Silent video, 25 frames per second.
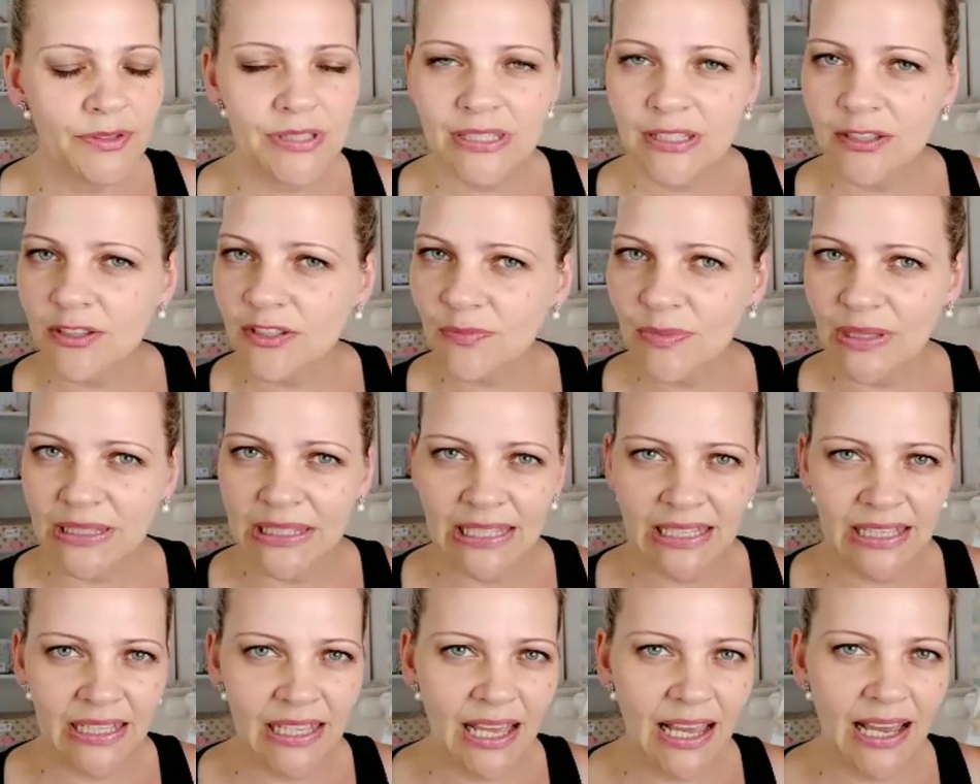os teus
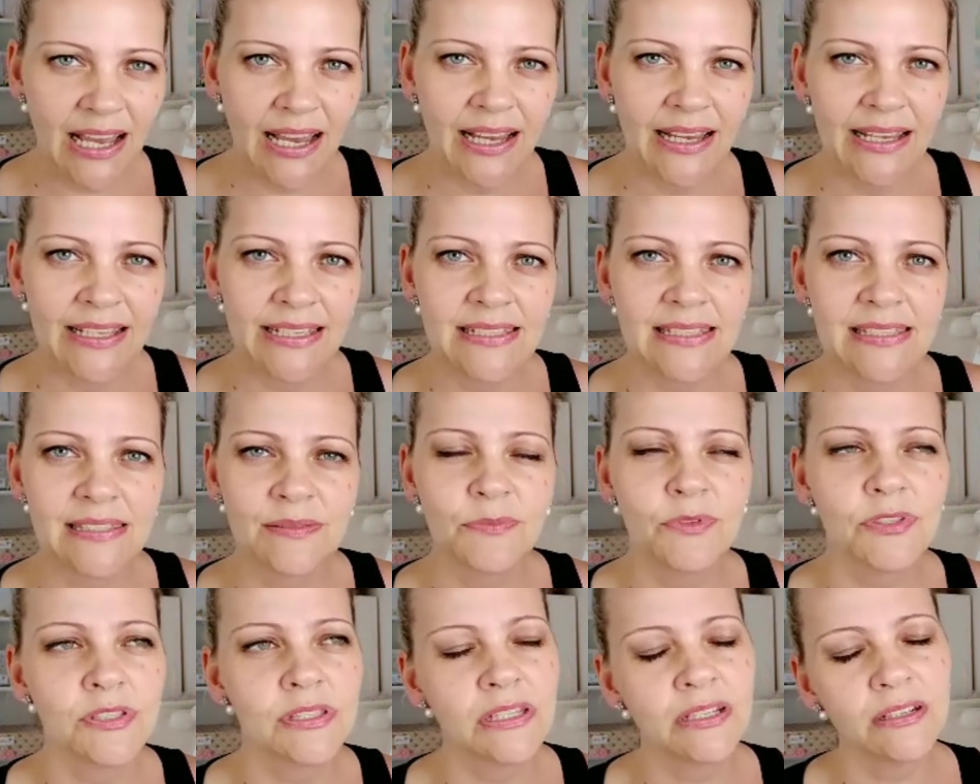materiais,
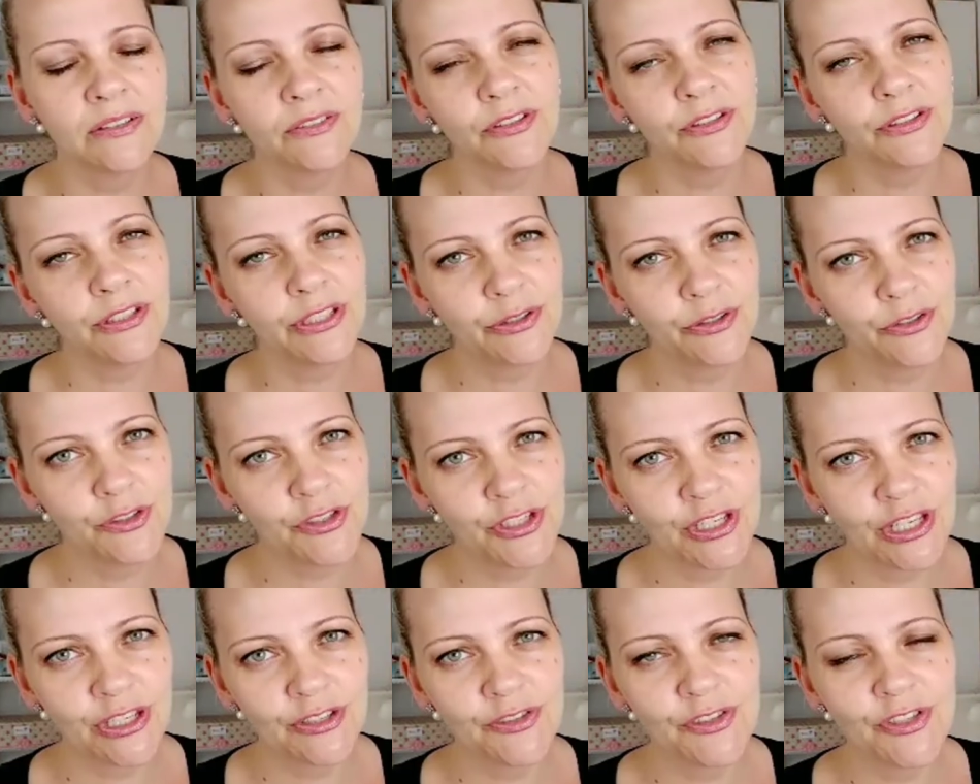mostrando o teu
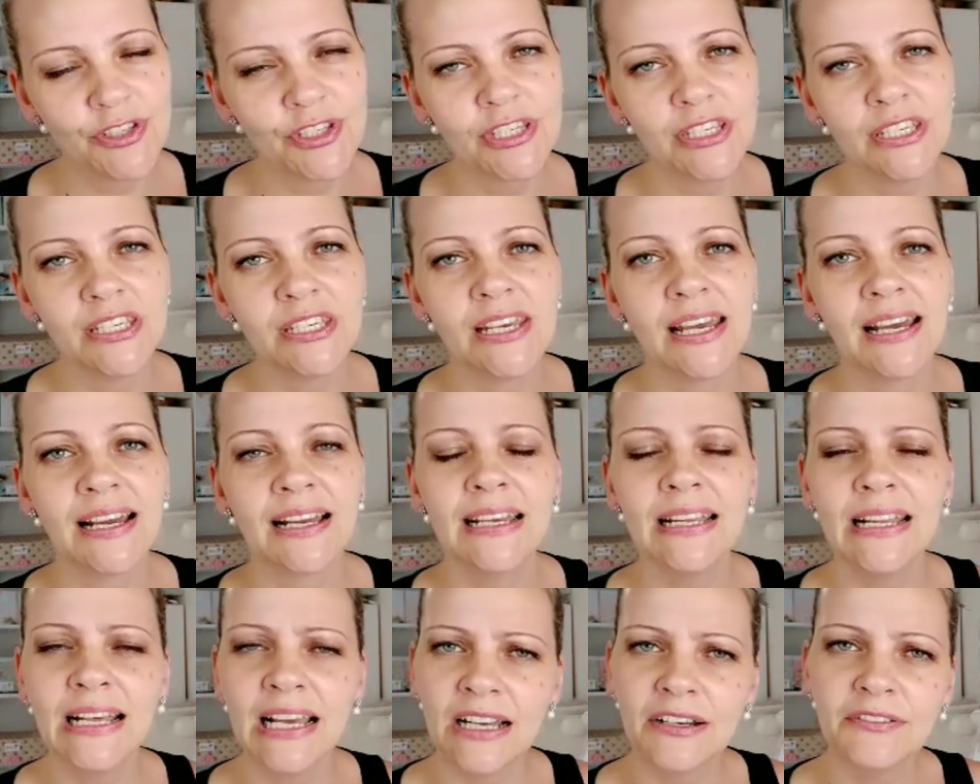dia a dia,
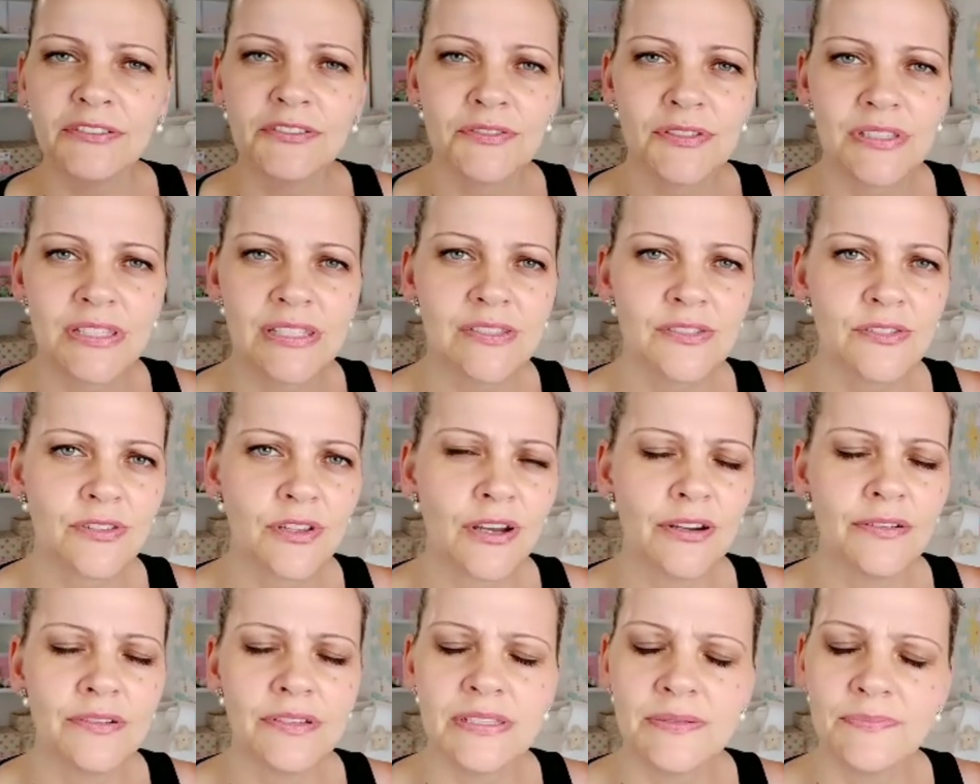grava uns
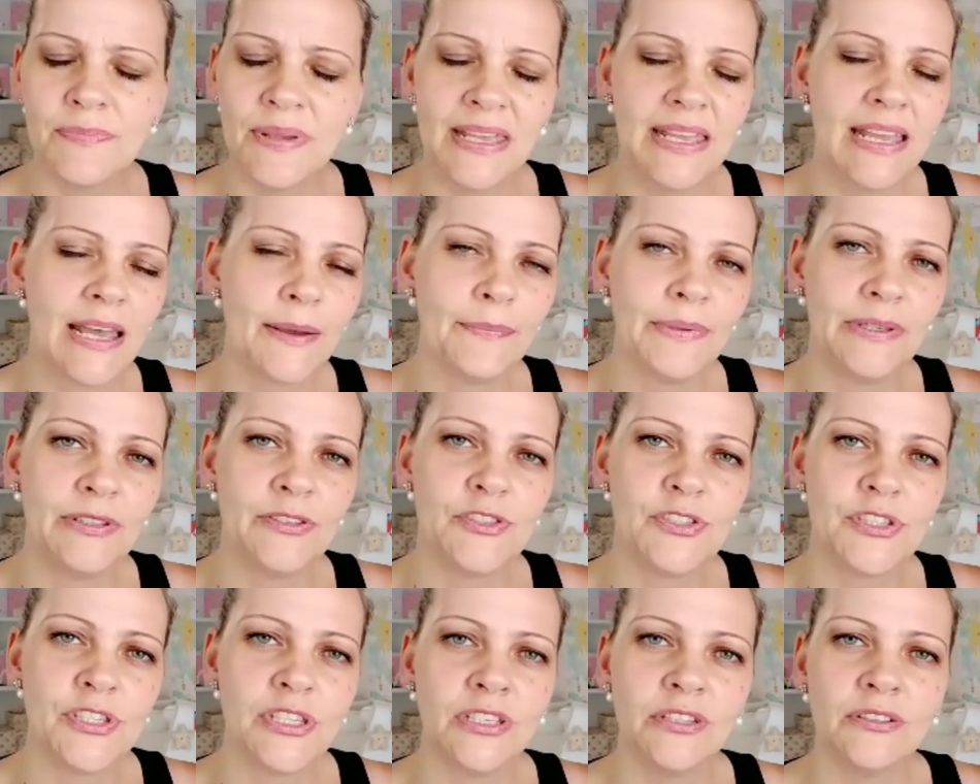stories bem
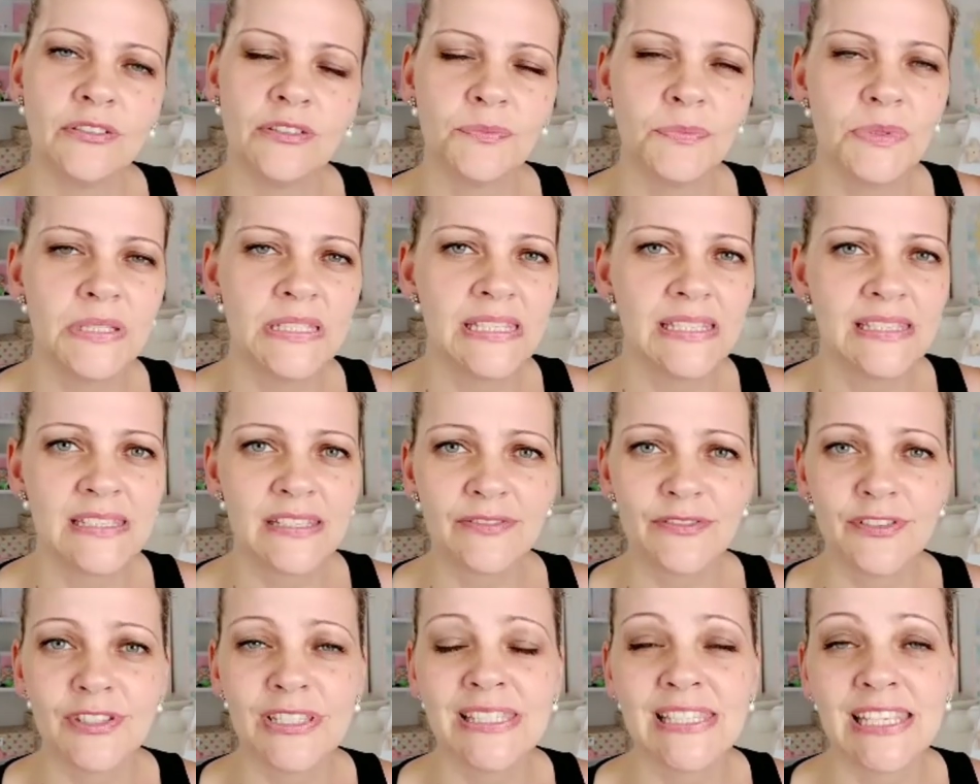rapidinho, não
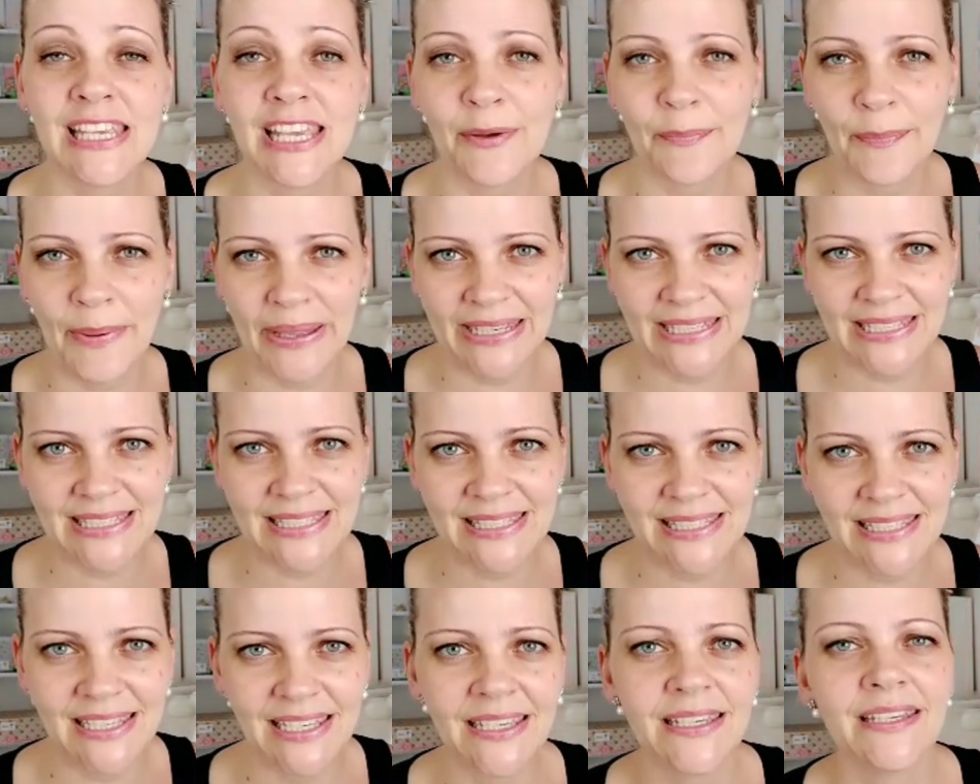precisa você
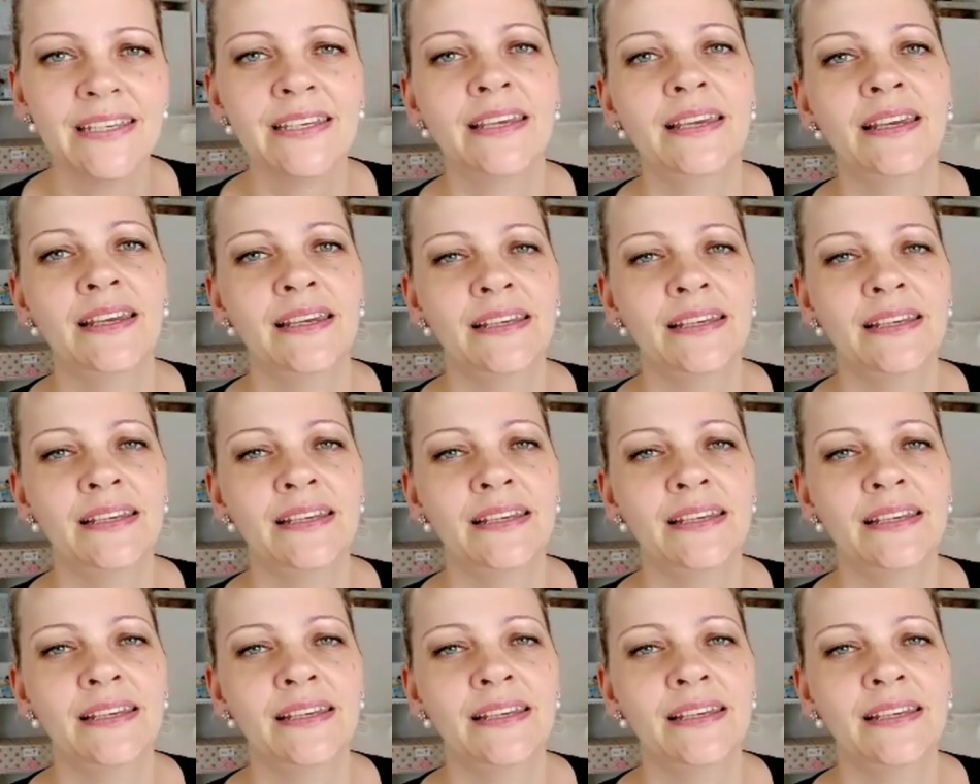aparecer,